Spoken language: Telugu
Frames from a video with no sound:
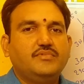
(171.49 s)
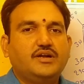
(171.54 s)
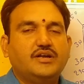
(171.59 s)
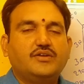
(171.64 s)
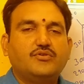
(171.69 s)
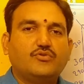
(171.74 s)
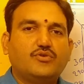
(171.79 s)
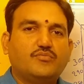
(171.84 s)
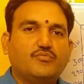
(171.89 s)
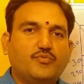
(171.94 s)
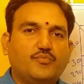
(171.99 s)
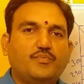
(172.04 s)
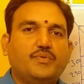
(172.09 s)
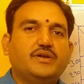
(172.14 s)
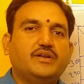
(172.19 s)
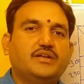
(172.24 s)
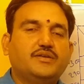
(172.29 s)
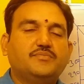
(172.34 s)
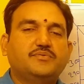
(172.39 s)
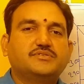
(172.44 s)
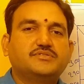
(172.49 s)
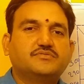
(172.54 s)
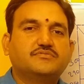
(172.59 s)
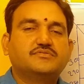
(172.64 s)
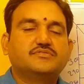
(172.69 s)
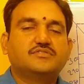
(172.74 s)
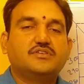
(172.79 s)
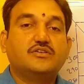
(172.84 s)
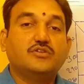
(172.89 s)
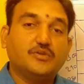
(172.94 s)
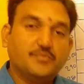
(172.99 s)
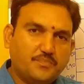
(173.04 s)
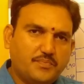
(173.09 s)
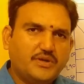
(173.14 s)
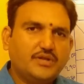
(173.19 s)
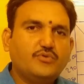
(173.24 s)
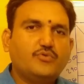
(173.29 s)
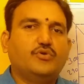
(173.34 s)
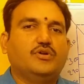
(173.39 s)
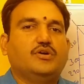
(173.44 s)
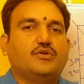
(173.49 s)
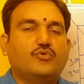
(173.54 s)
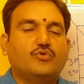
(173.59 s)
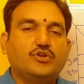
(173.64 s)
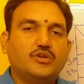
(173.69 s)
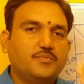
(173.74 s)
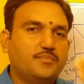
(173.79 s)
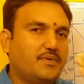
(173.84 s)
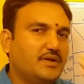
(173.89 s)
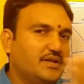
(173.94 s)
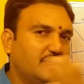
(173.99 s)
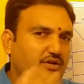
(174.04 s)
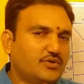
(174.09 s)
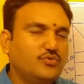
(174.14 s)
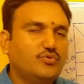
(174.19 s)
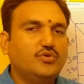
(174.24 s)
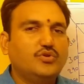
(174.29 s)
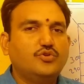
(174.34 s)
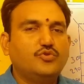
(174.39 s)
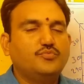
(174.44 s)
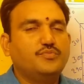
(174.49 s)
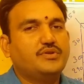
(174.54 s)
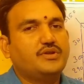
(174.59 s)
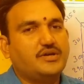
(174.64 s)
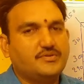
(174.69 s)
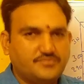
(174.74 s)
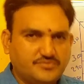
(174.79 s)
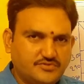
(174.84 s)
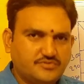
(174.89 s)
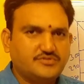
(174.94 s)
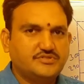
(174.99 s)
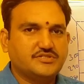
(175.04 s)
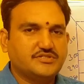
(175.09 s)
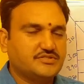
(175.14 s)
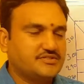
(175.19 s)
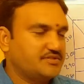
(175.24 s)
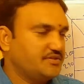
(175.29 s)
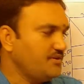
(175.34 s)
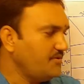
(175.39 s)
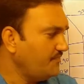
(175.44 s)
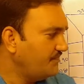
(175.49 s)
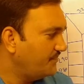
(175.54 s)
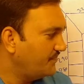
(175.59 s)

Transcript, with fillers: అంటే ఒక ముప్పై నలభై సంవత్సరాలు ఇప్పటికి కూడా కొన్ని పల్లెటూరులలో మీరు అబ్జర్వ్ చేస్తే